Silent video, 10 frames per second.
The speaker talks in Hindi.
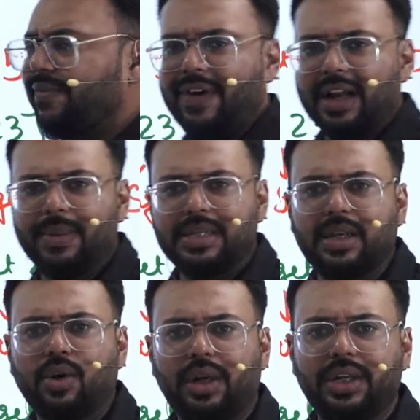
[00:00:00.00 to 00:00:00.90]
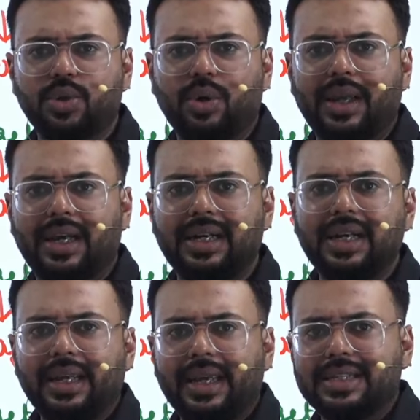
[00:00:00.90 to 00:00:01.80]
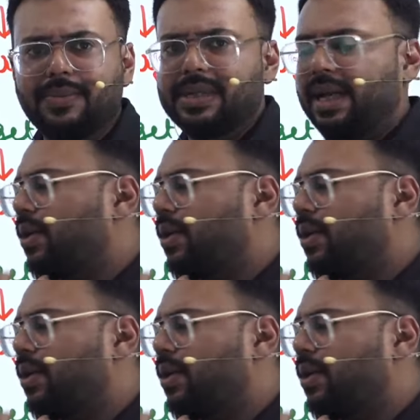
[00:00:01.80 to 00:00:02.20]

फार्मेसी कॉलेज हो गया ये सब सारे